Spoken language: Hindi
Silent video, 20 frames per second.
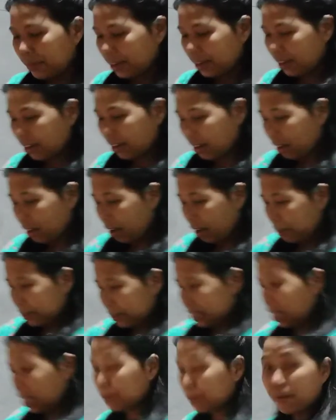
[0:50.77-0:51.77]
मैं
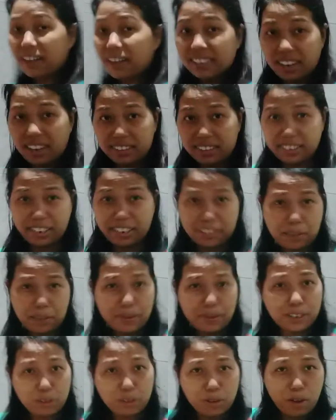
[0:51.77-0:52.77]
आपके साथ बात करते
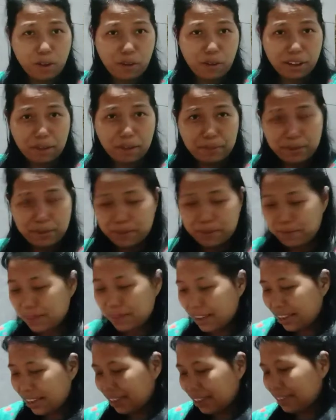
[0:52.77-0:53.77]
करते मेरा धुला हुआ कपड़े
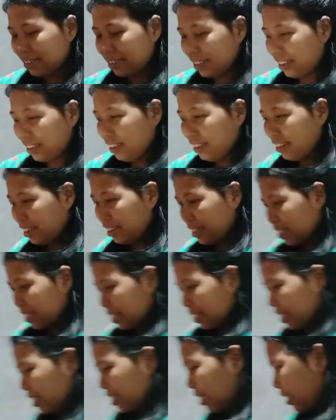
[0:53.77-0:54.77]
भी मैं
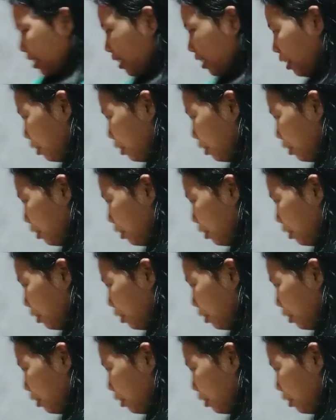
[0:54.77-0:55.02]
ठीक कर